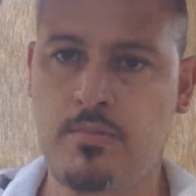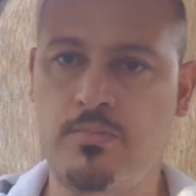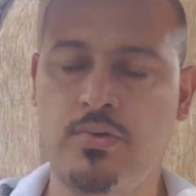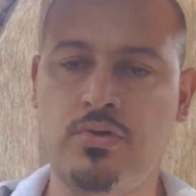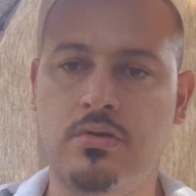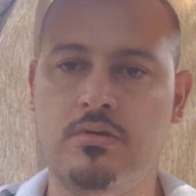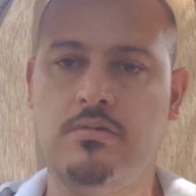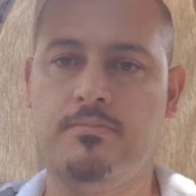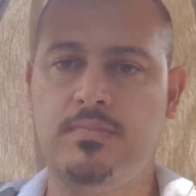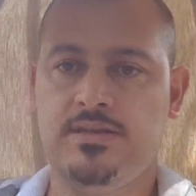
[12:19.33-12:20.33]
Bunu
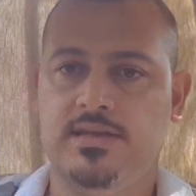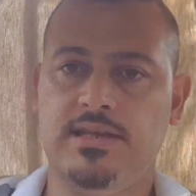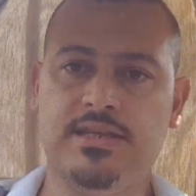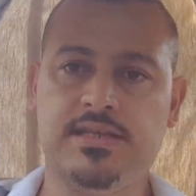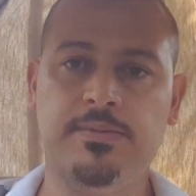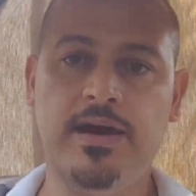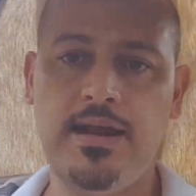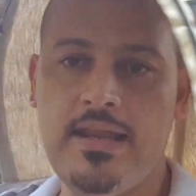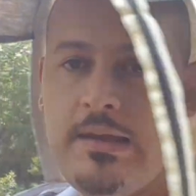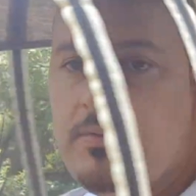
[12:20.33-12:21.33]
istediğiniz gibi
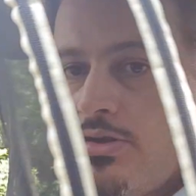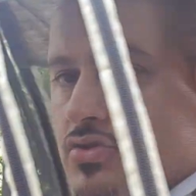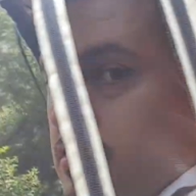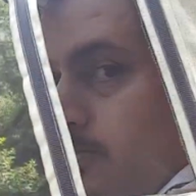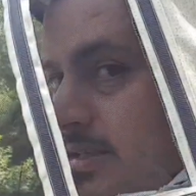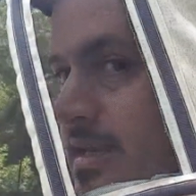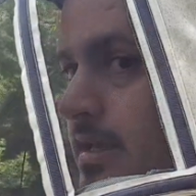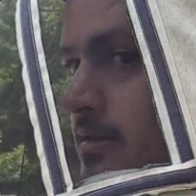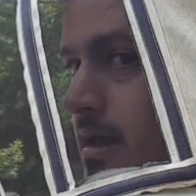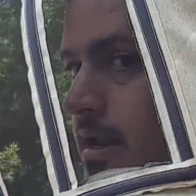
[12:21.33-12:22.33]
ayarlayabilirsiniz
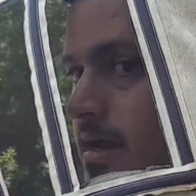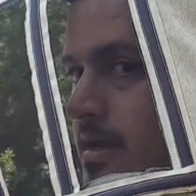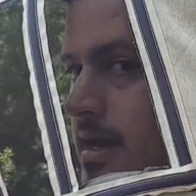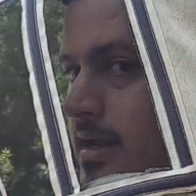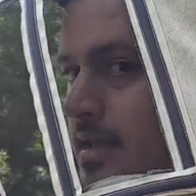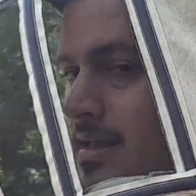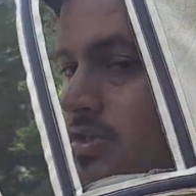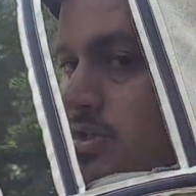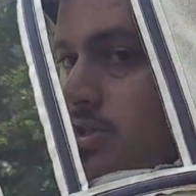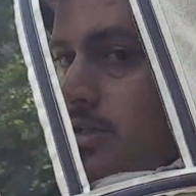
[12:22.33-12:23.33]
maskenin. Arka, arkada
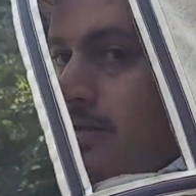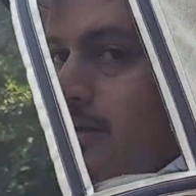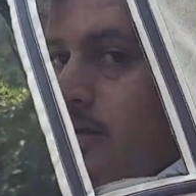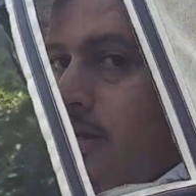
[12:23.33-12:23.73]
cırcıtlı var.